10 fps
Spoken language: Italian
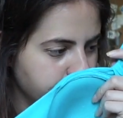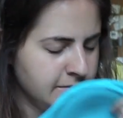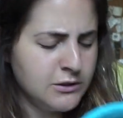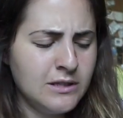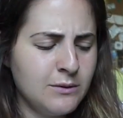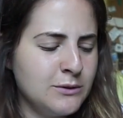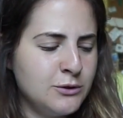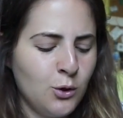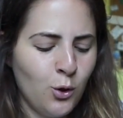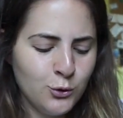madonna
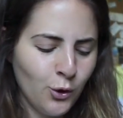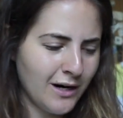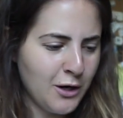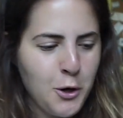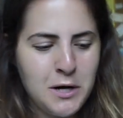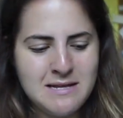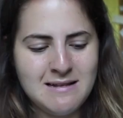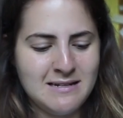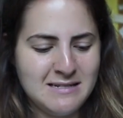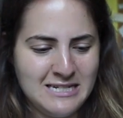quanto odore ancora di
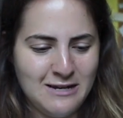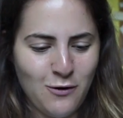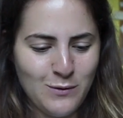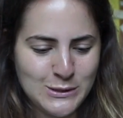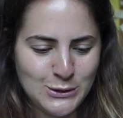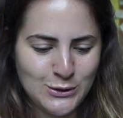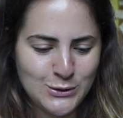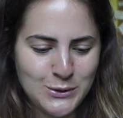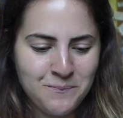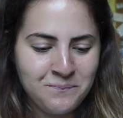detersivo questo
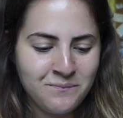coso